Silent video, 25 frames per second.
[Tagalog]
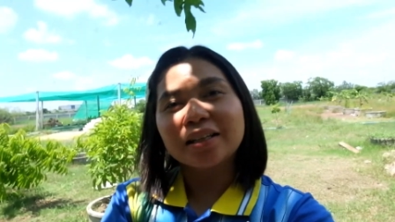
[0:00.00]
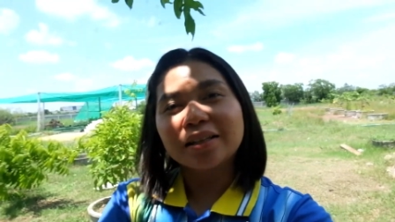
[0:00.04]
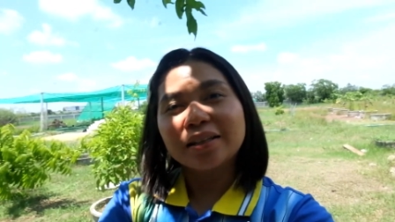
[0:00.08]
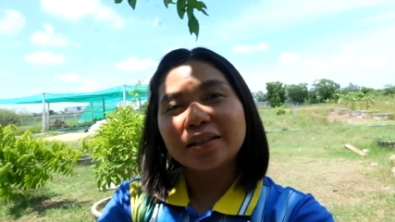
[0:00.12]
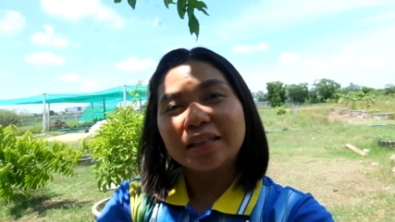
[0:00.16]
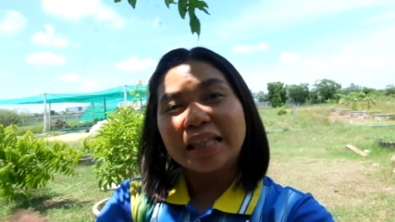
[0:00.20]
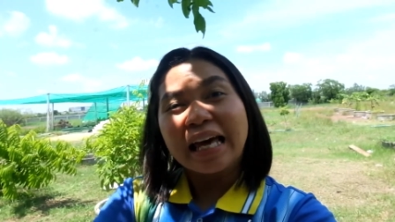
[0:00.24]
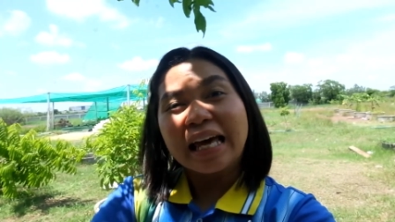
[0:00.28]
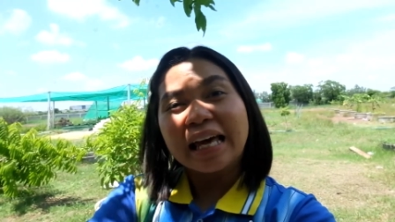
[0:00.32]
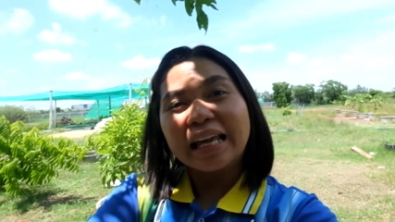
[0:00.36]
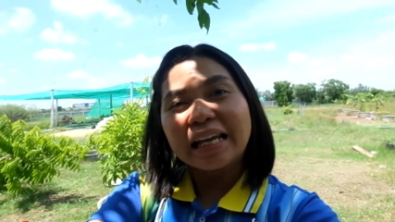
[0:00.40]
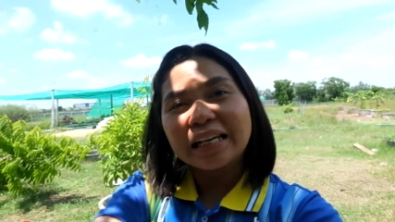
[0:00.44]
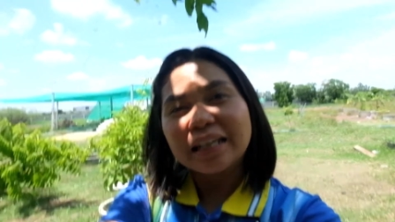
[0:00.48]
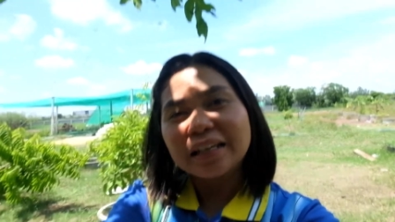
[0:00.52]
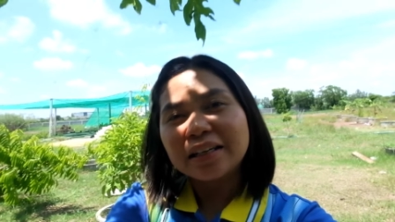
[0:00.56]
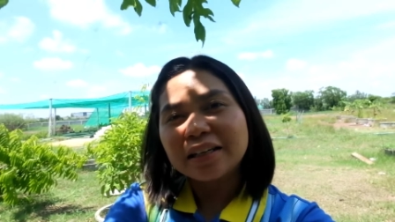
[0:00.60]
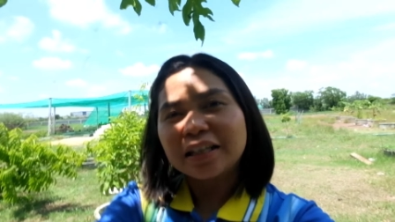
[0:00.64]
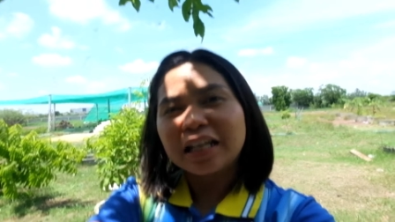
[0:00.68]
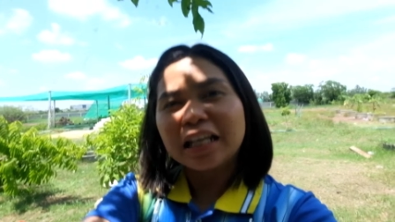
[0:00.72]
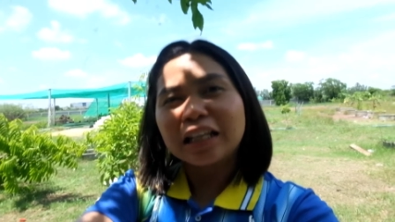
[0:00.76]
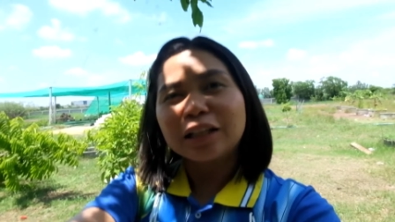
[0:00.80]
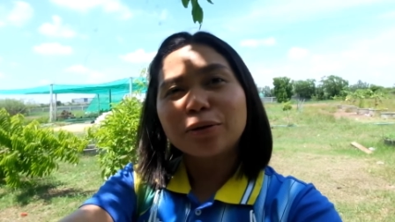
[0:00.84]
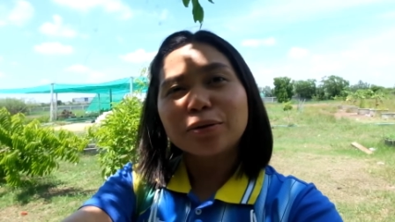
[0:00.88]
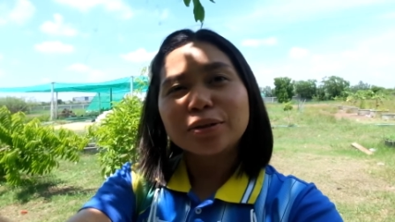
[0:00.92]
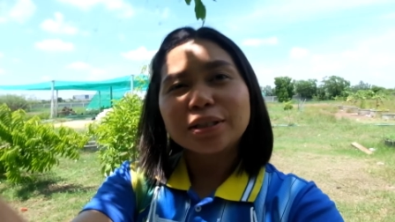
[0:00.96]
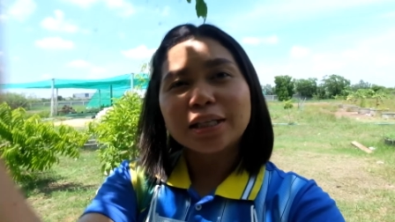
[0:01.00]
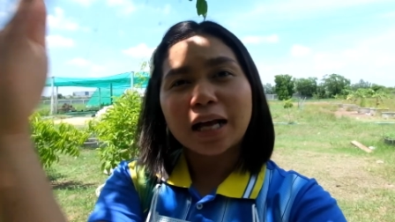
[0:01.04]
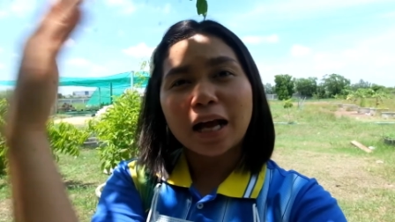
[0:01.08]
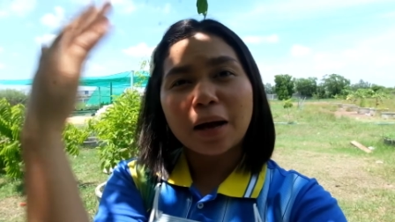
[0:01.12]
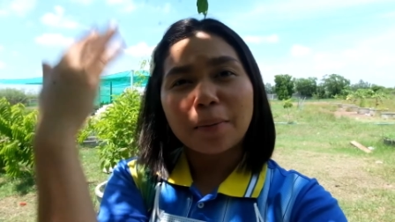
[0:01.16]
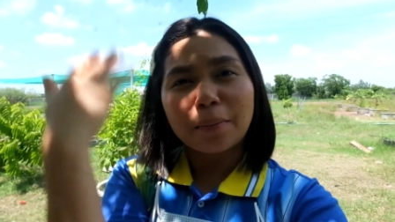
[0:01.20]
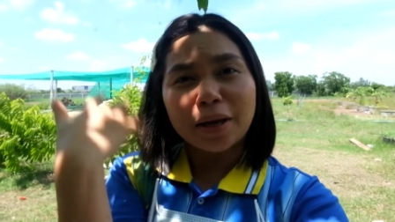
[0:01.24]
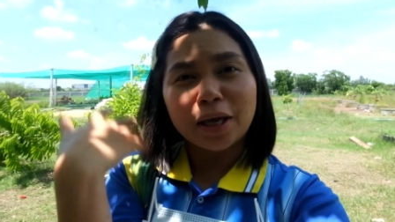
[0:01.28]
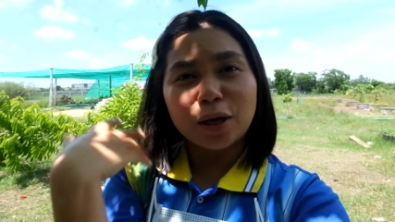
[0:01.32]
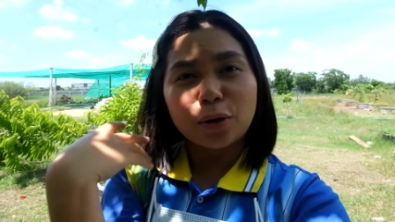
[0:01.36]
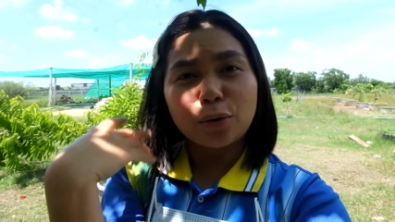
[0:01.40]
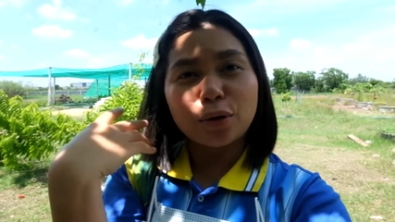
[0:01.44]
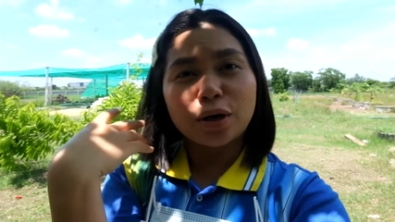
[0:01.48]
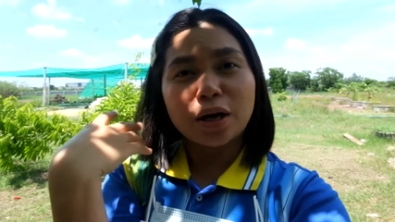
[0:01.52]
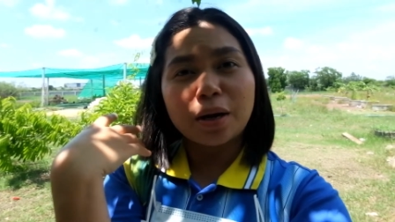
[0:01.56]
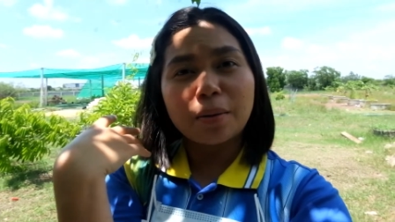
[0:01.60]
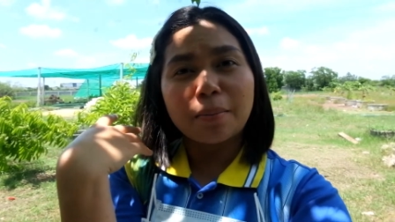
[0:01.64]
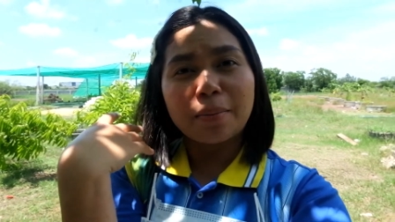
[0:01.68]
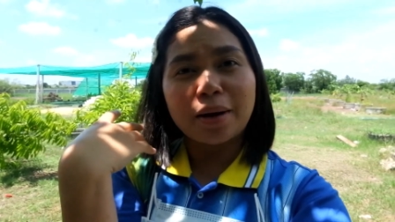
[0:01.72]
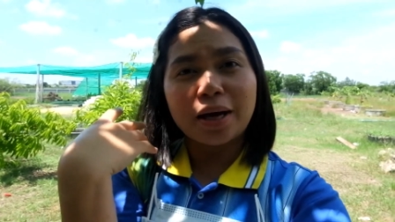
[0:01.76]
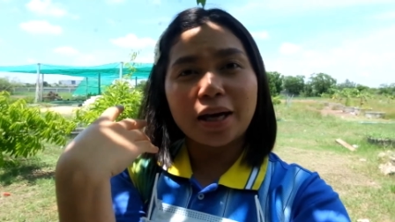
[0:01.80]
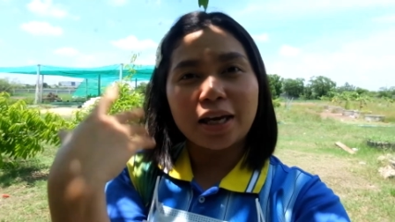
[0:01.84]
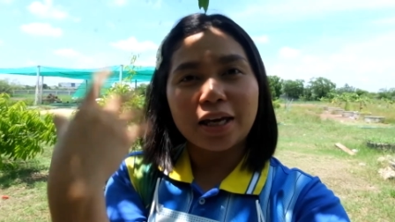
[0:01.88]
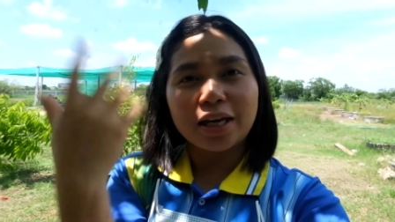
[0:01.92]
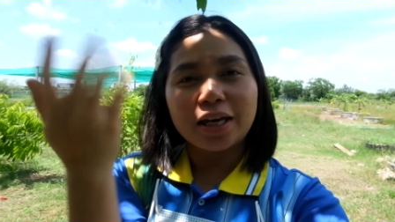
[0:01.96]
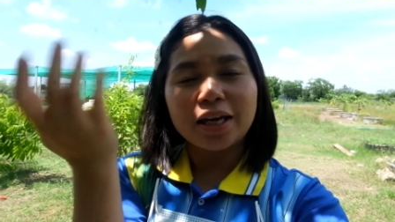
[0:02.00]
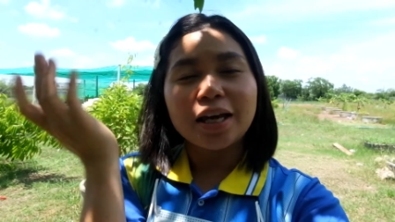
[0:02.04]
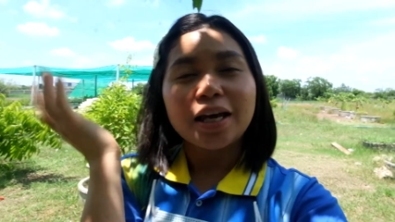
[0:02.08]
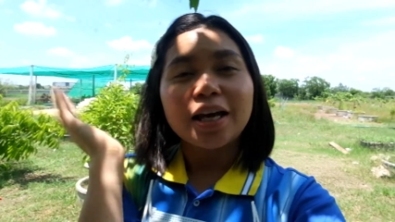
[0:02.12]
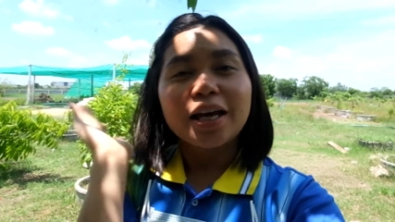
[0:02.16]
then dito sa kamay ko na may